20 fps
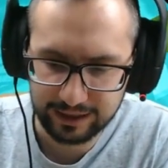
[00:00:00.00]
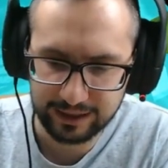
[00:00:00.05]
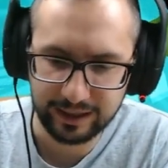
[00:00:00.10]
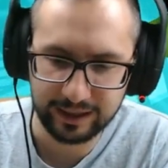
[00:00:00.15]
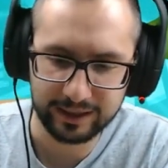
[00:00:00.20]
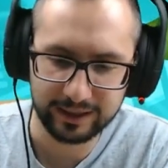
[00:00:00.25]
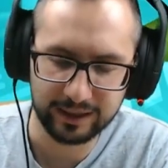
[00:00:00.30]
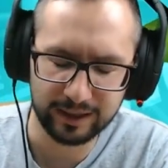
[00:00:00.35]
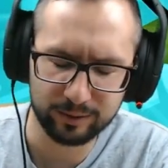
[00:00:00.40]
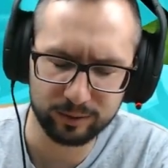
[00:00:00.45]
Ahí
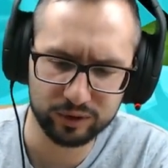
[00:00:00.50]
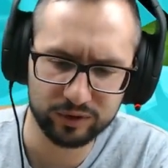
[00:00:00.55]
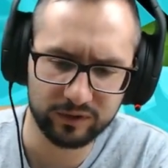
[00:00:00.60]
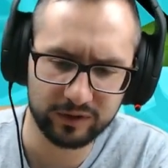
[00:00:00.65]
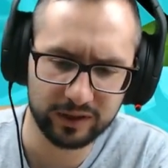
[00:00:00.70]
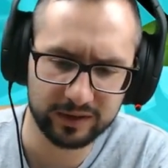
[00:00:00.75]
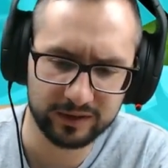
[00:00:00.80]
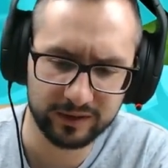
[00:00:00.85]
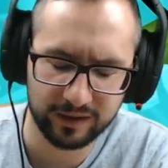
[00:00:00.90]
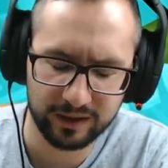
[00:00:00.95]
ya le hemos
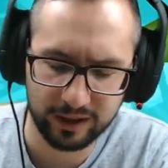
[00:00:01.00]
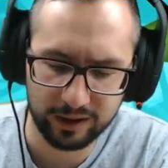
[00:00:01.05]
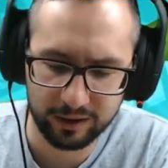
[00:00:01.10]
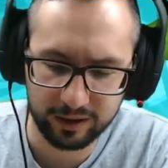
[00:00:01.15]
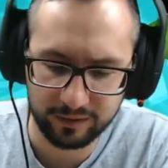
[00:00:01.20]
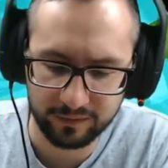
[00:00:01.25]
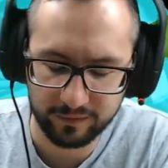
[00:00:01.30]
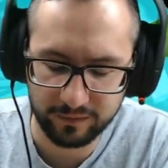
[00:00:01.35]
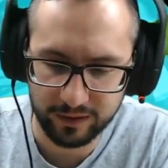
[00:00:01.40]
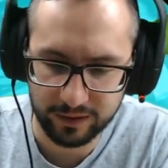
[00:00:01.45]
reciclado al,
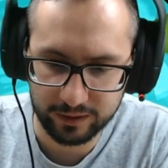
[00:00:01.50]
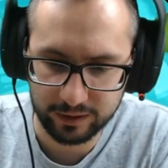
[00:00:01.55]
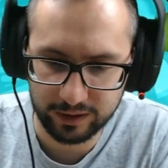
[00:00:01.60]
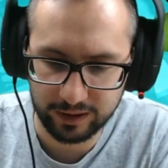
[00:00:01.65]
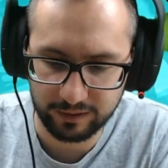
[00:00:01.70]
inferno, al